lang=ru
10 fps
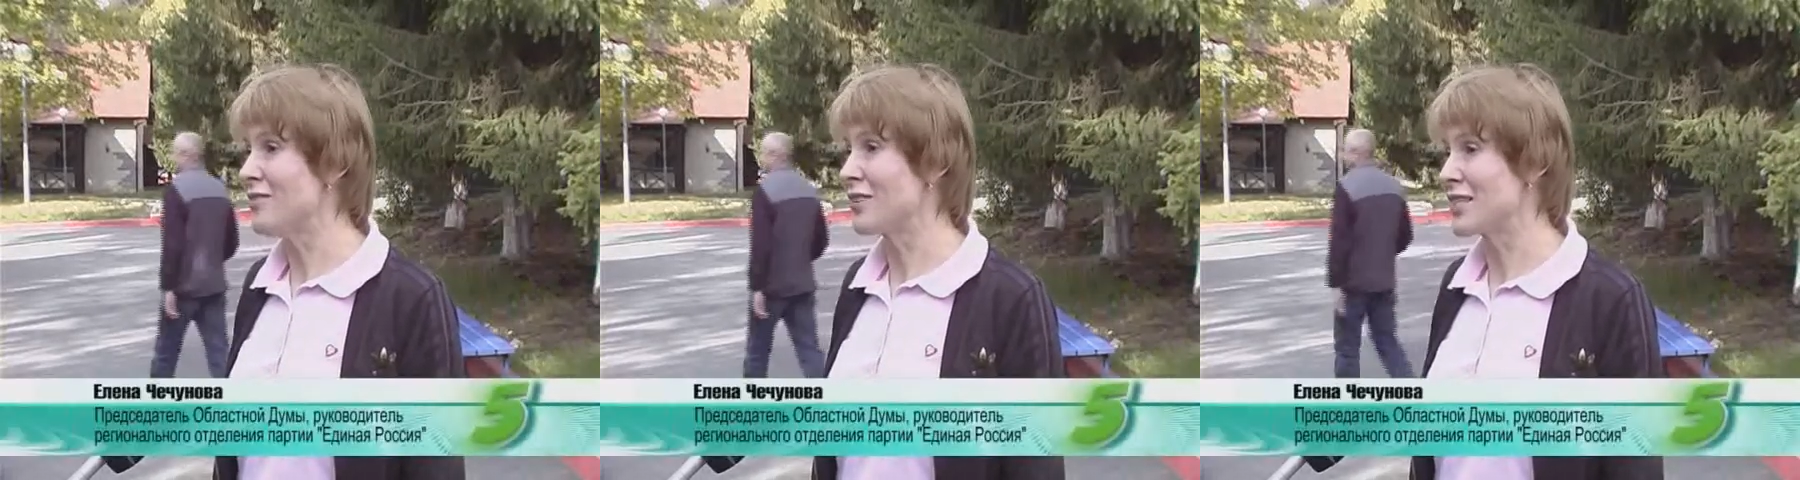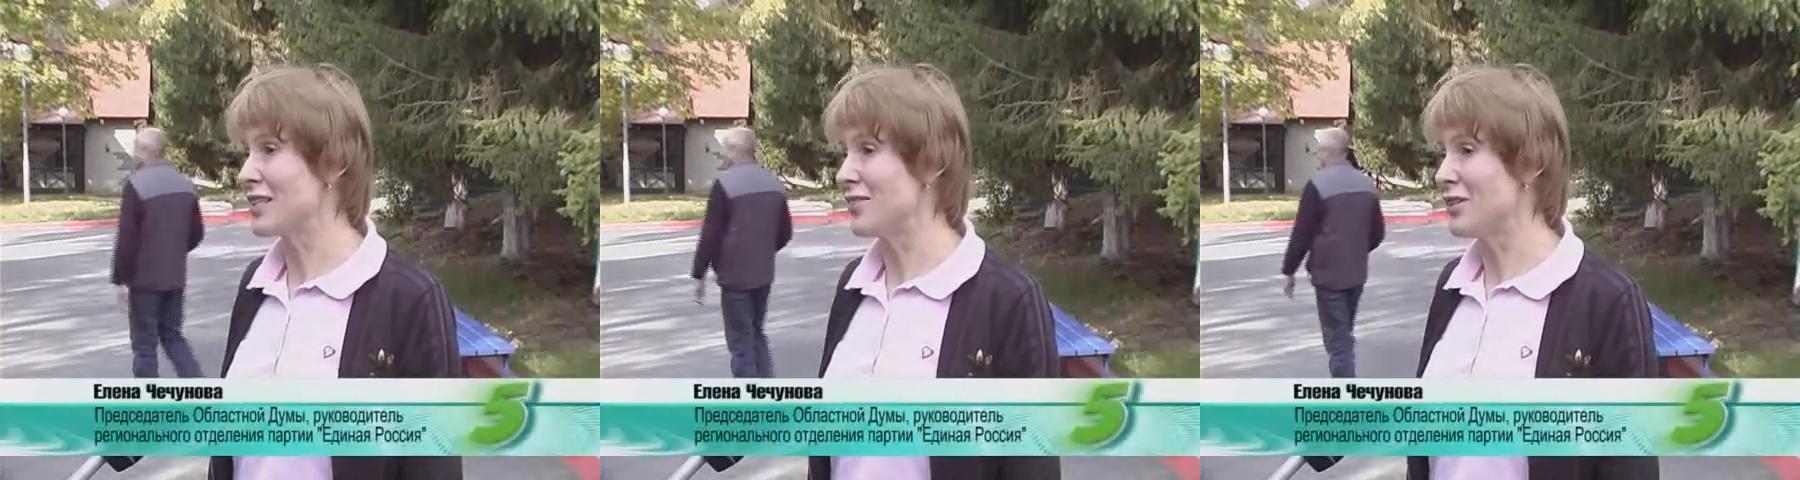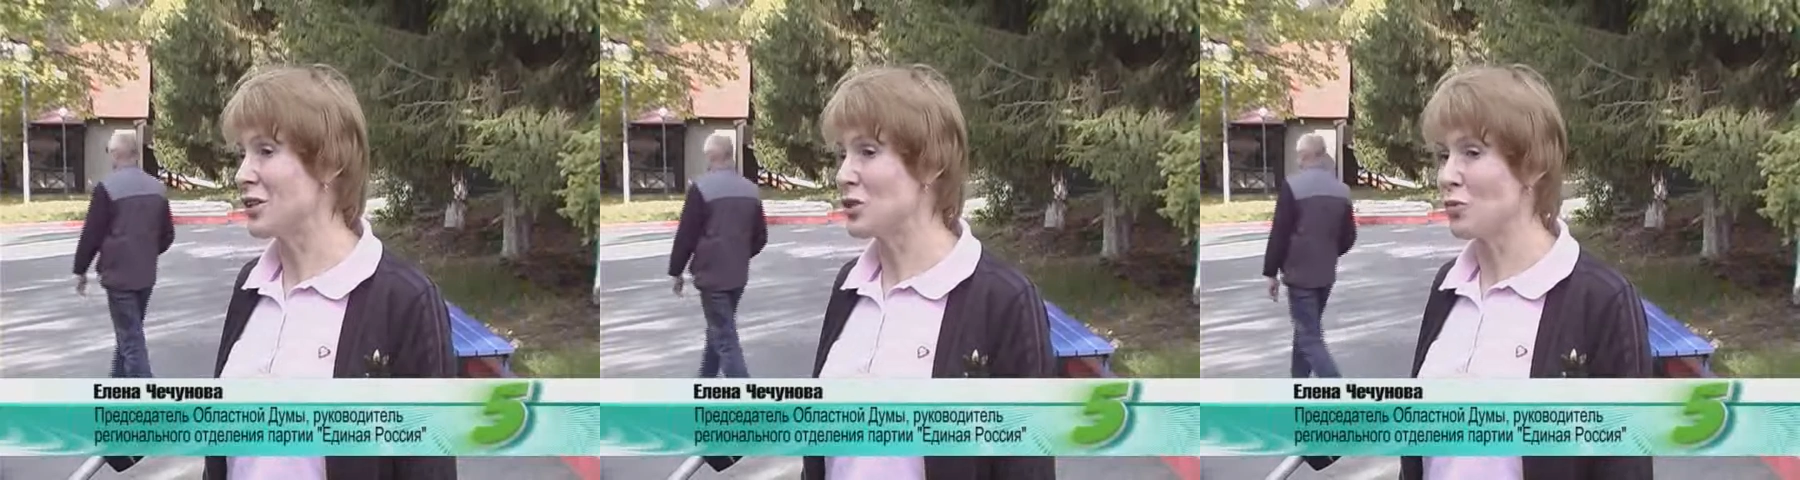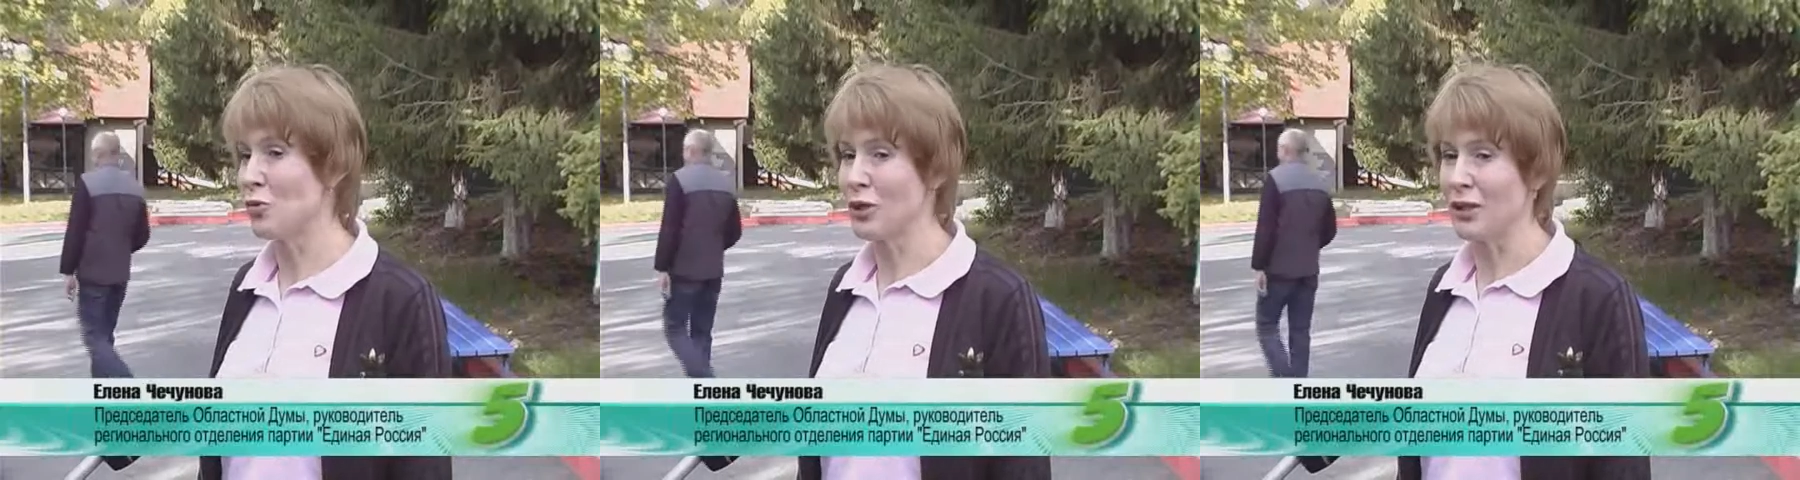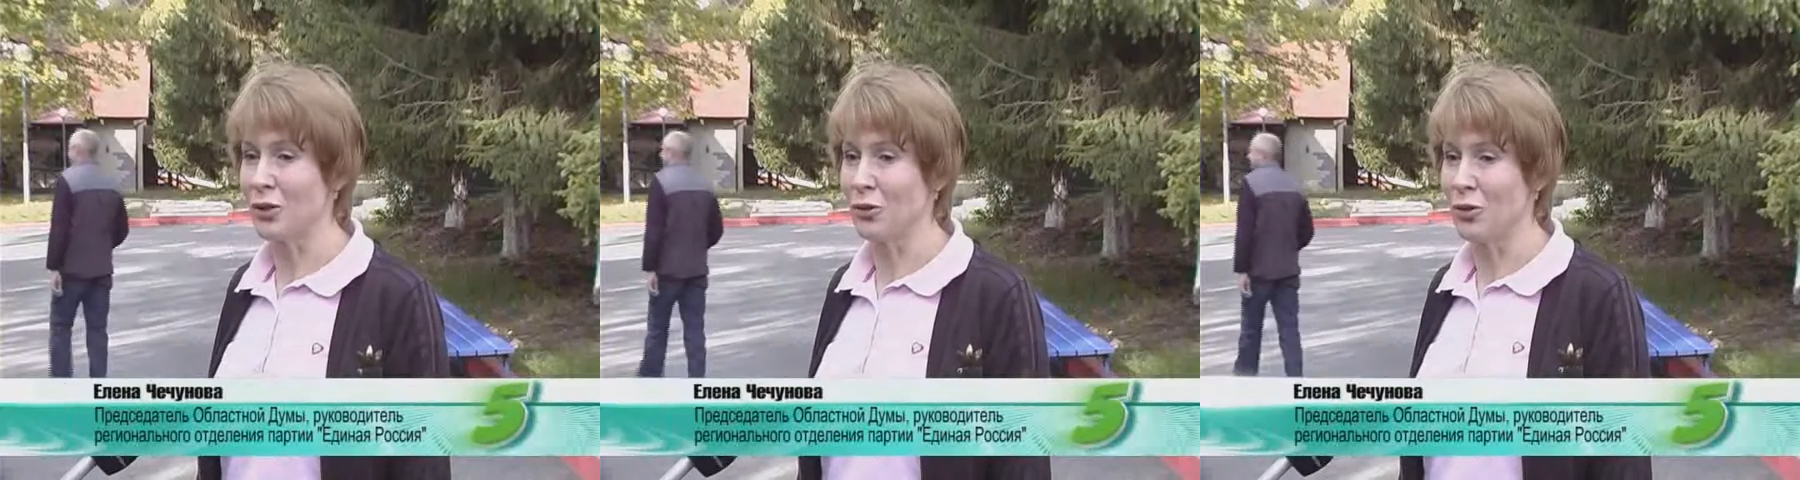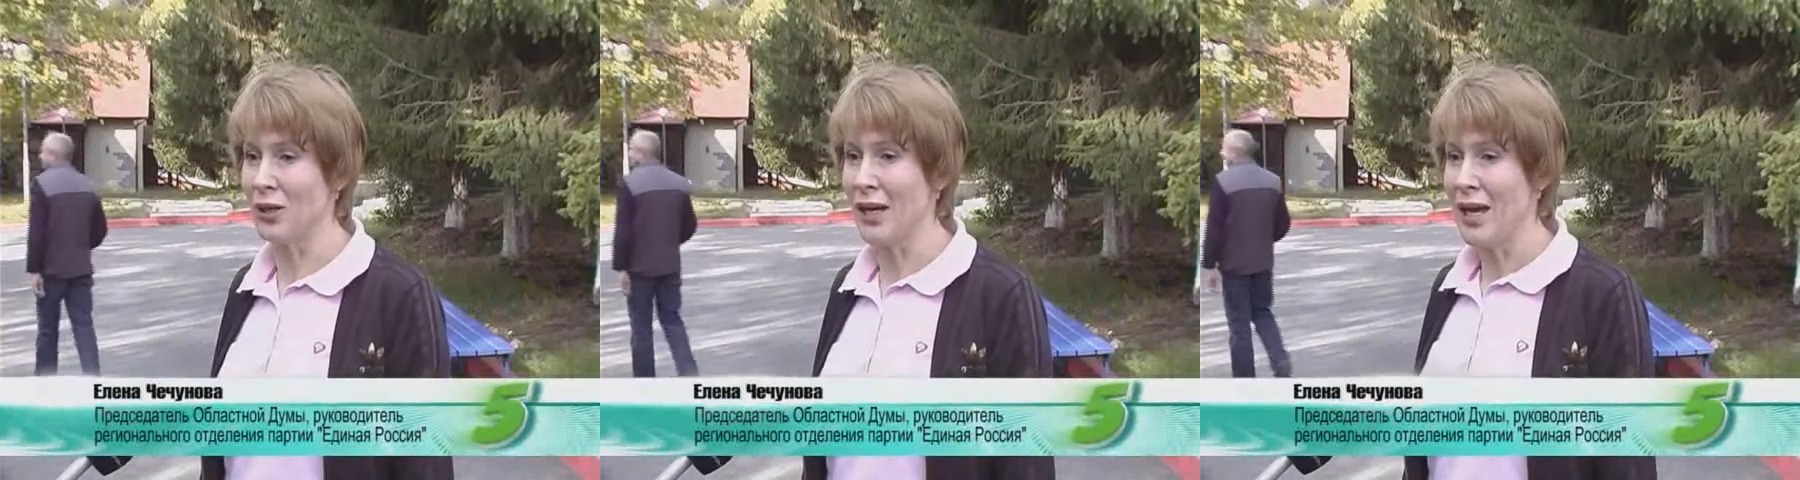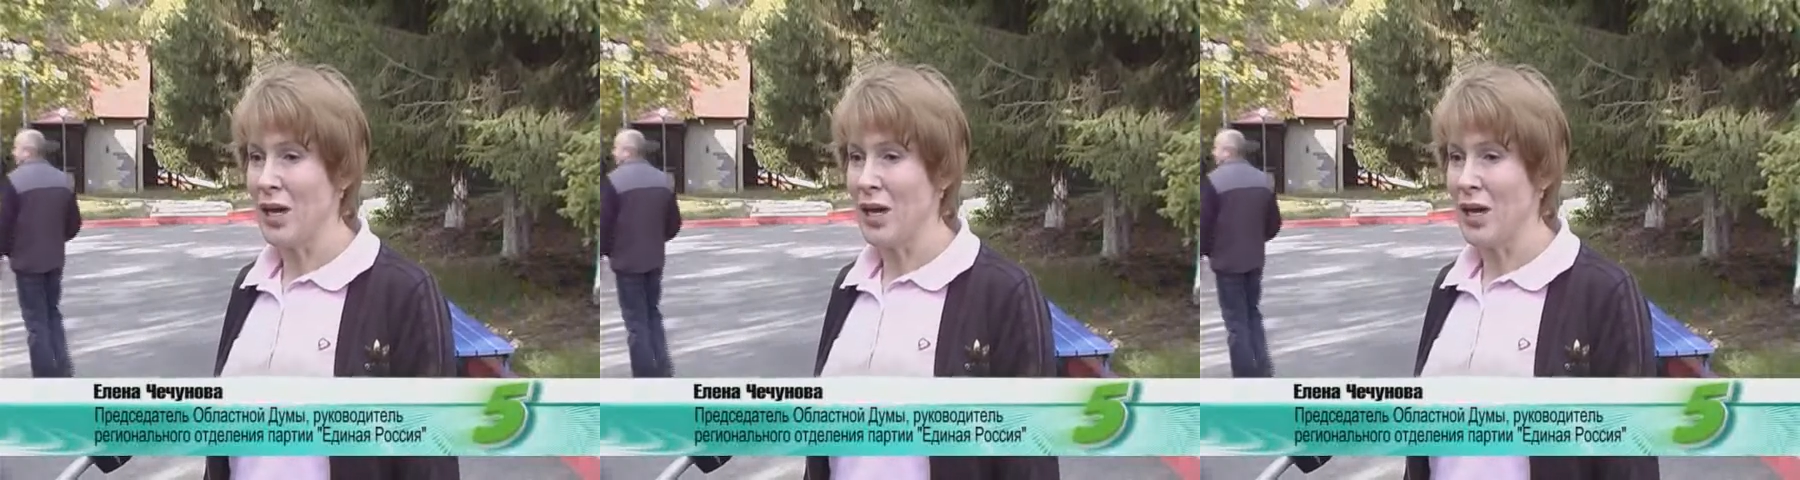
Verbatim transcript: в разных видах спорта, но и,